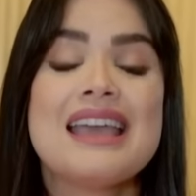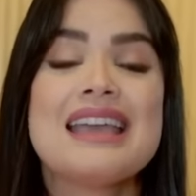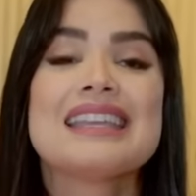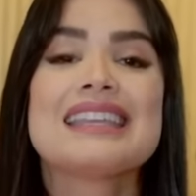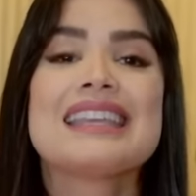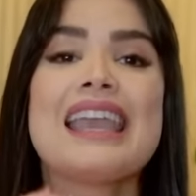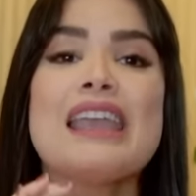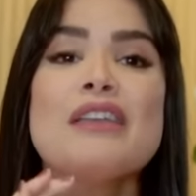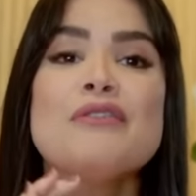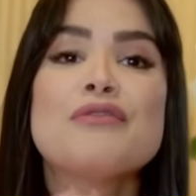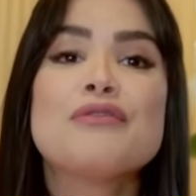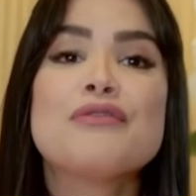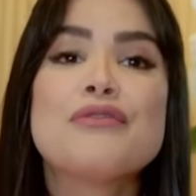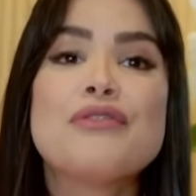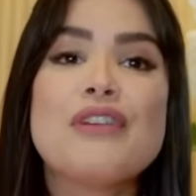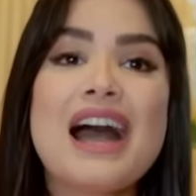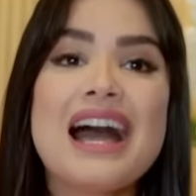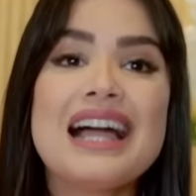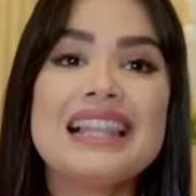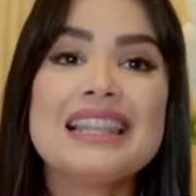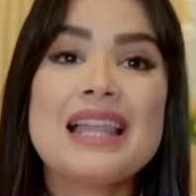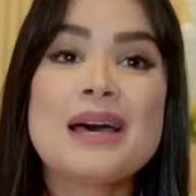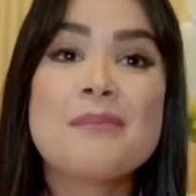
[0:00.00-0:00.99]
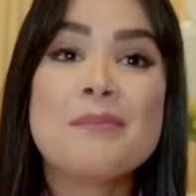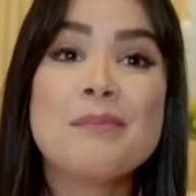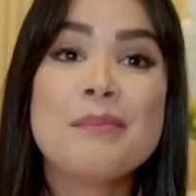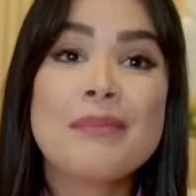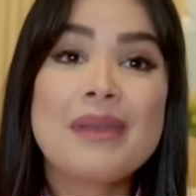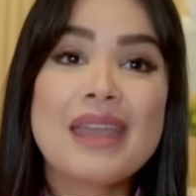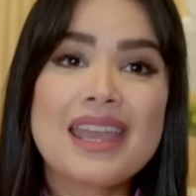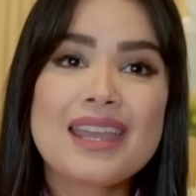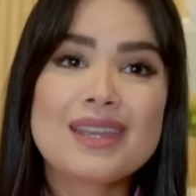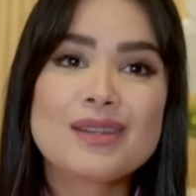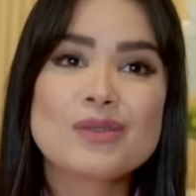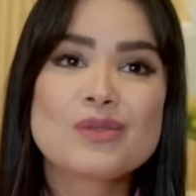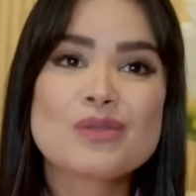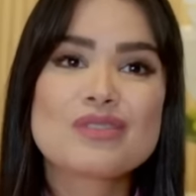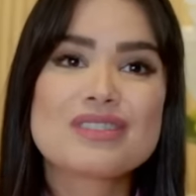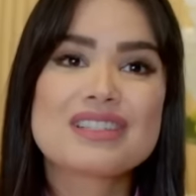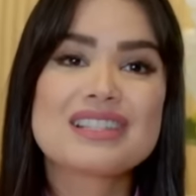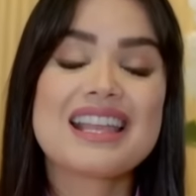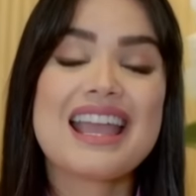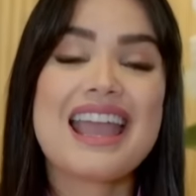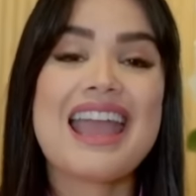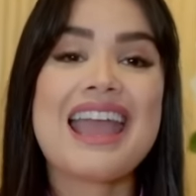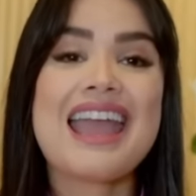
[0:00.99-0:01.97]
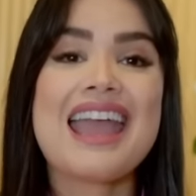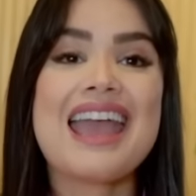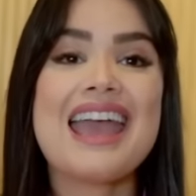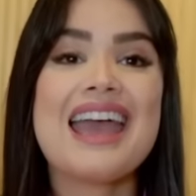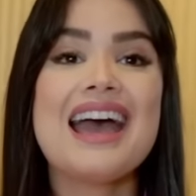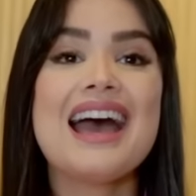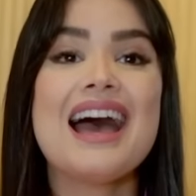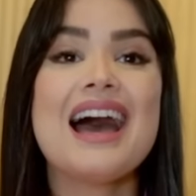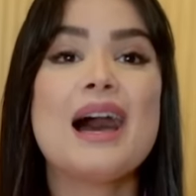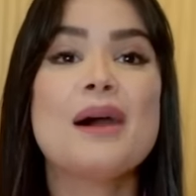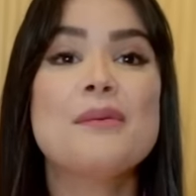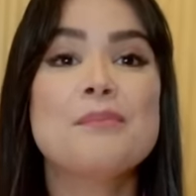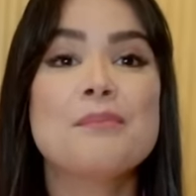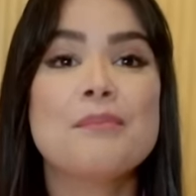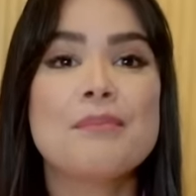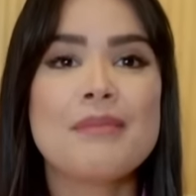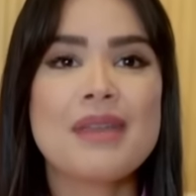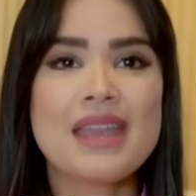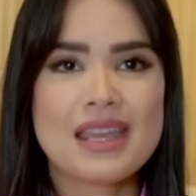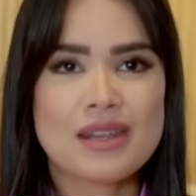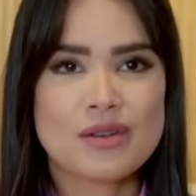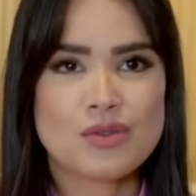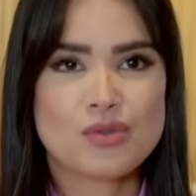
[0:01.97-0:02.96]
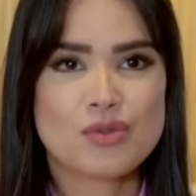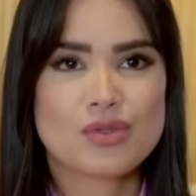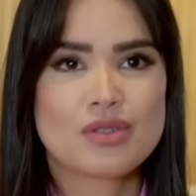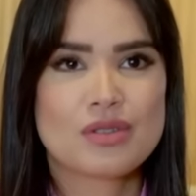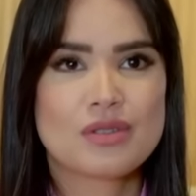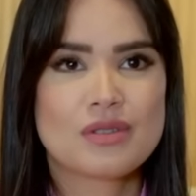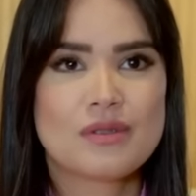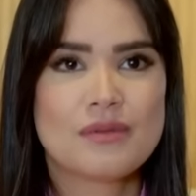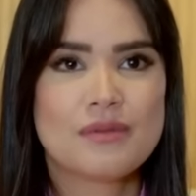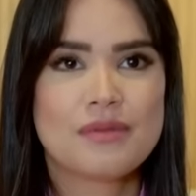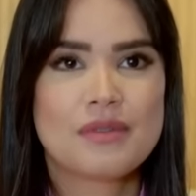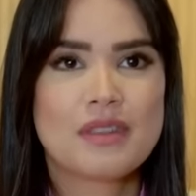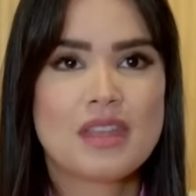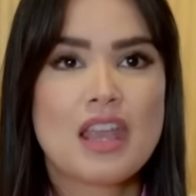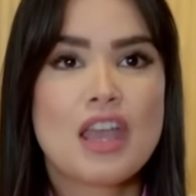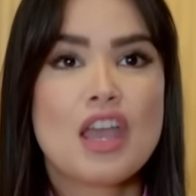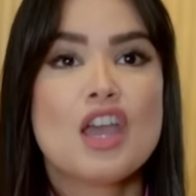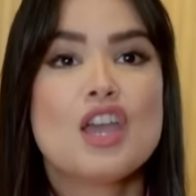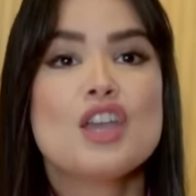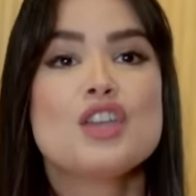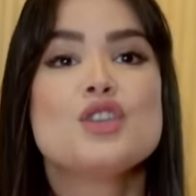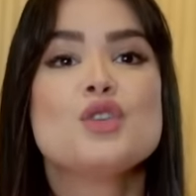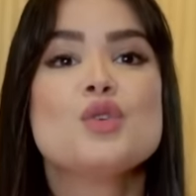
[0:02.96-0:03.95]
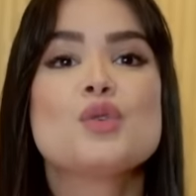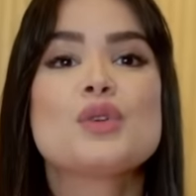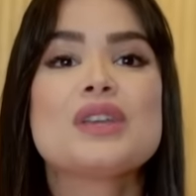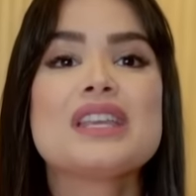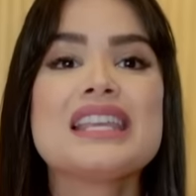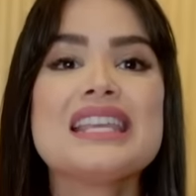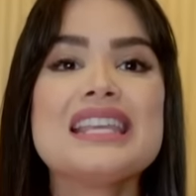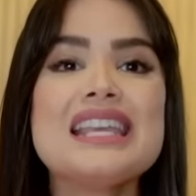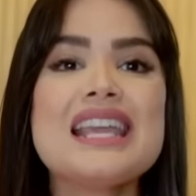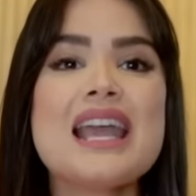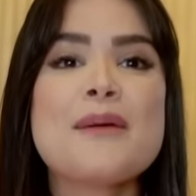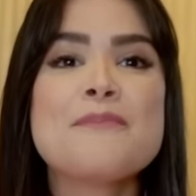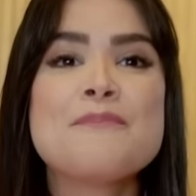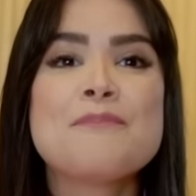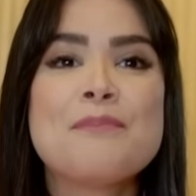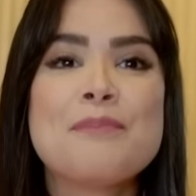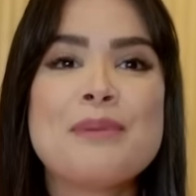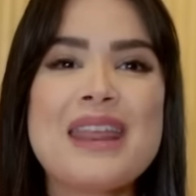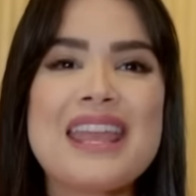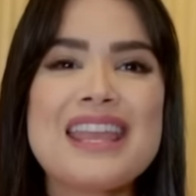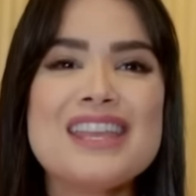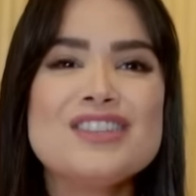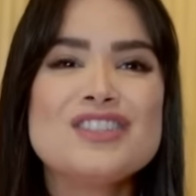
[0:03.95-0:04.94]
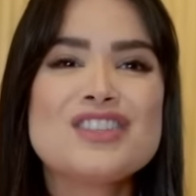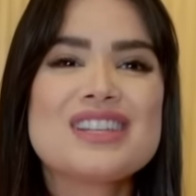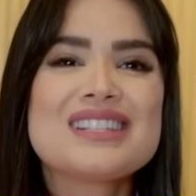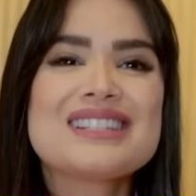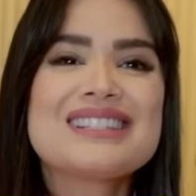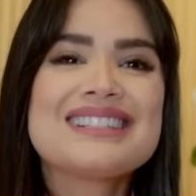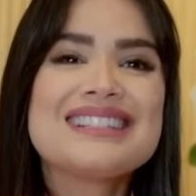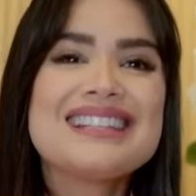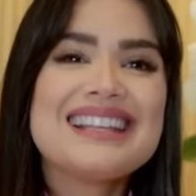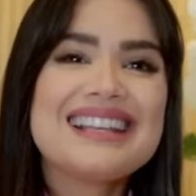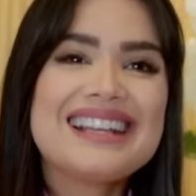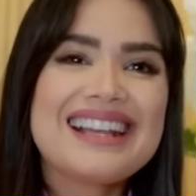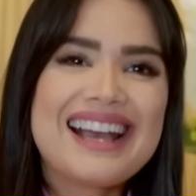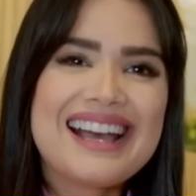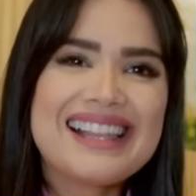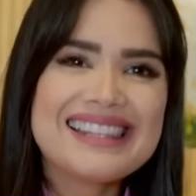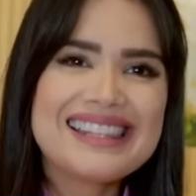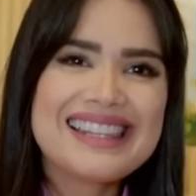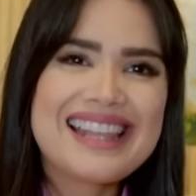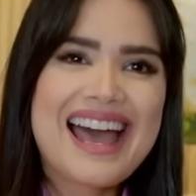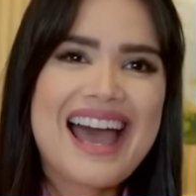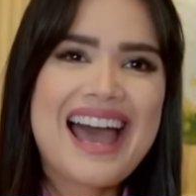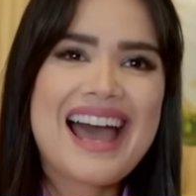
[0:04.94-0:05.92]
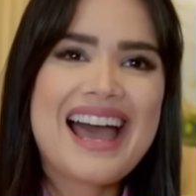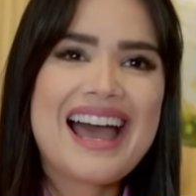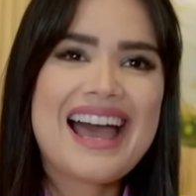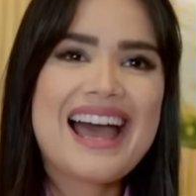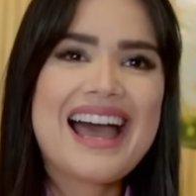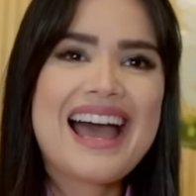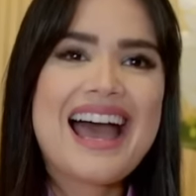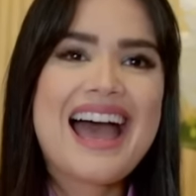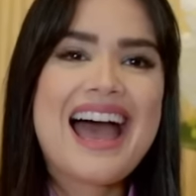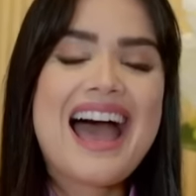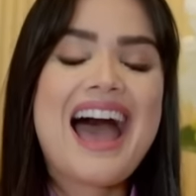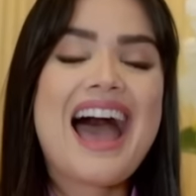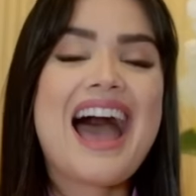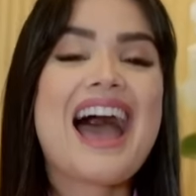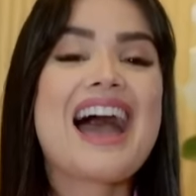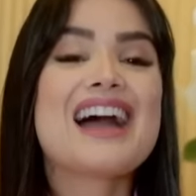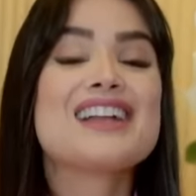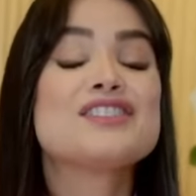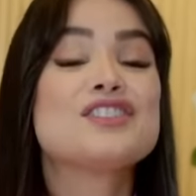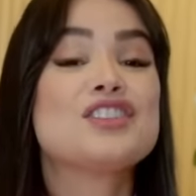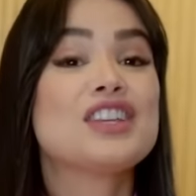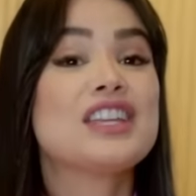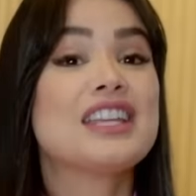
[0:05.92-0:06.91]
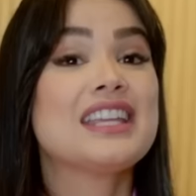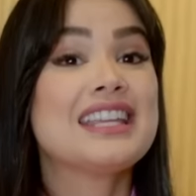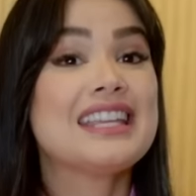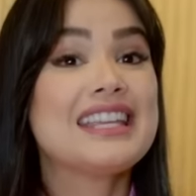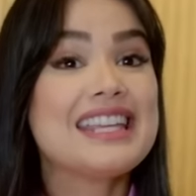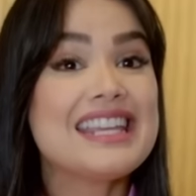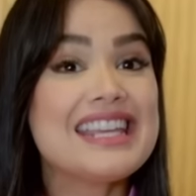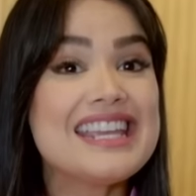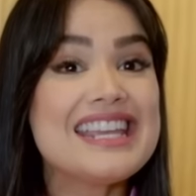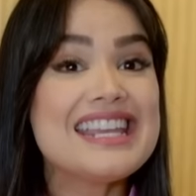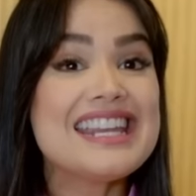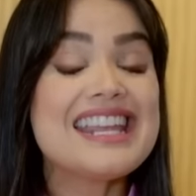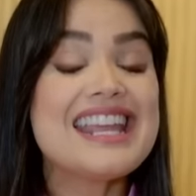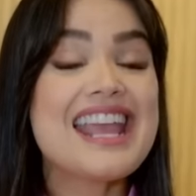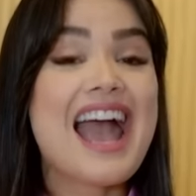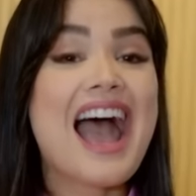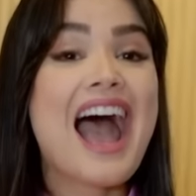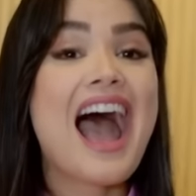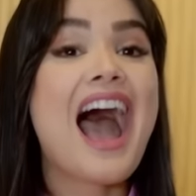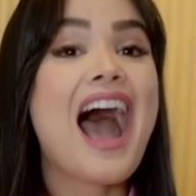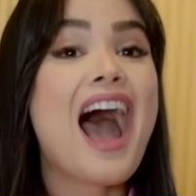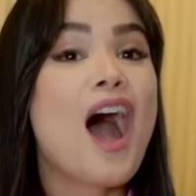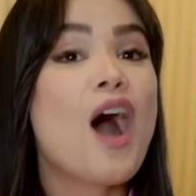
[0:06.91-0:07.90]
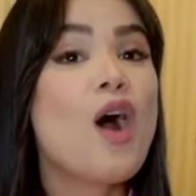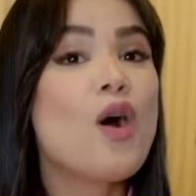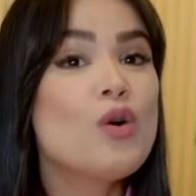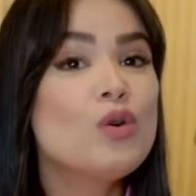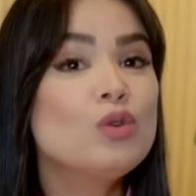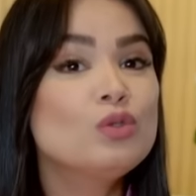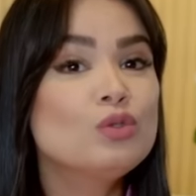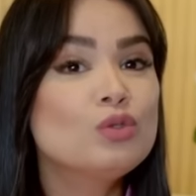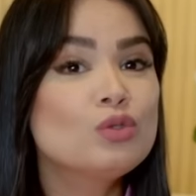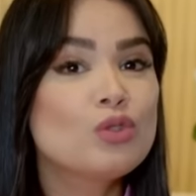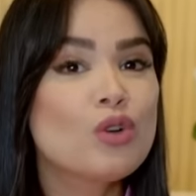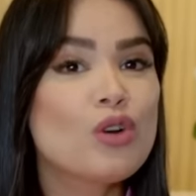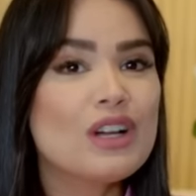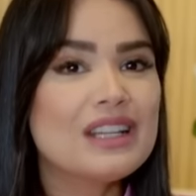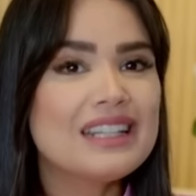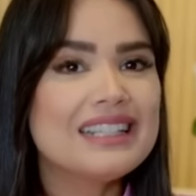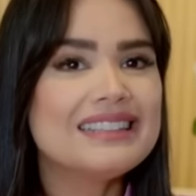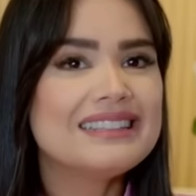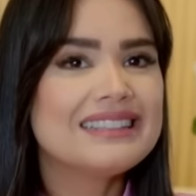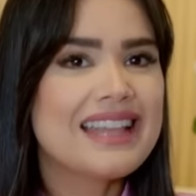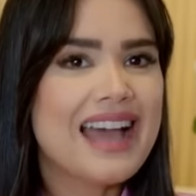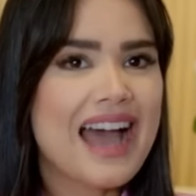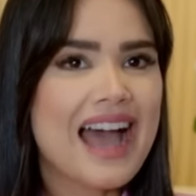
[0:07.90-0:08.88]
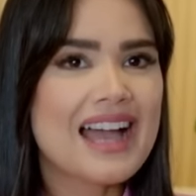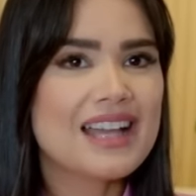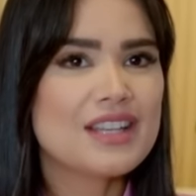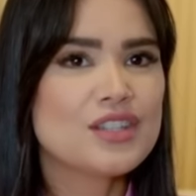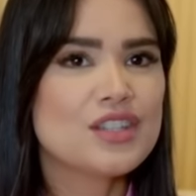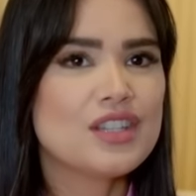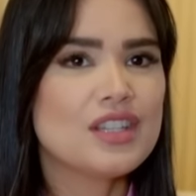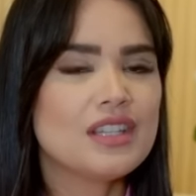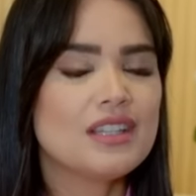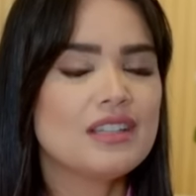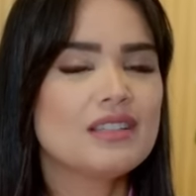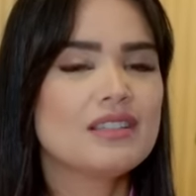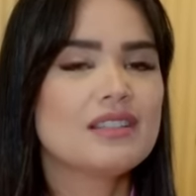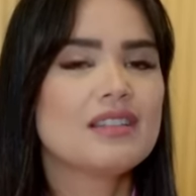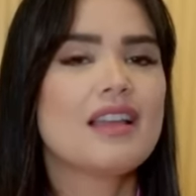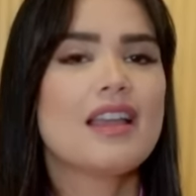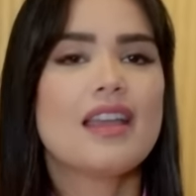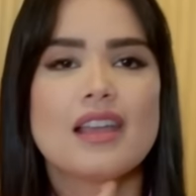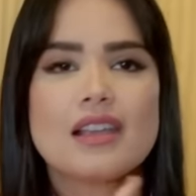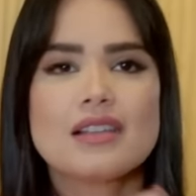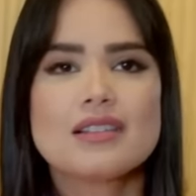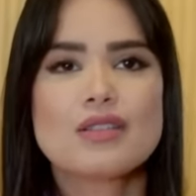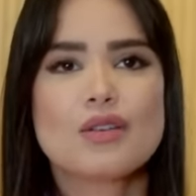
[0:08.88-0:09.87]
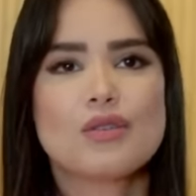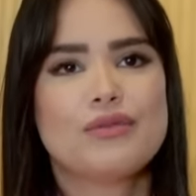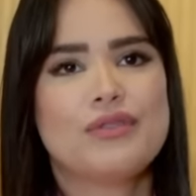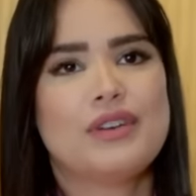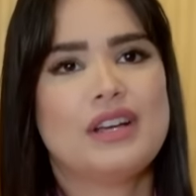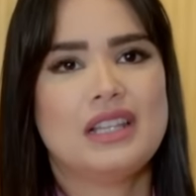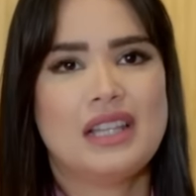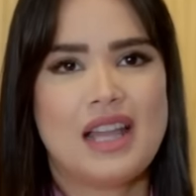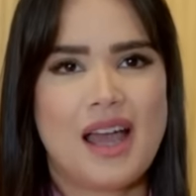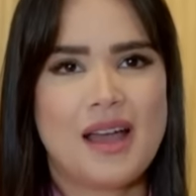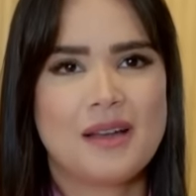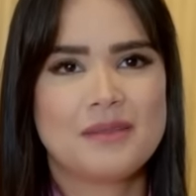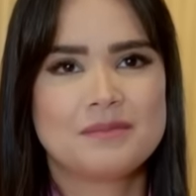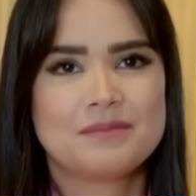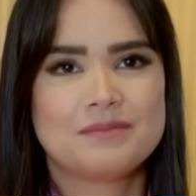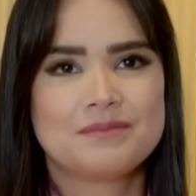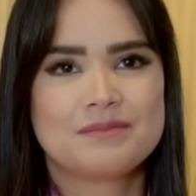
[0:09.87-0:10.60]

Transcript: Quem fala menos erra menos. E o que aprende a se calar adquire autoridade em seu falar.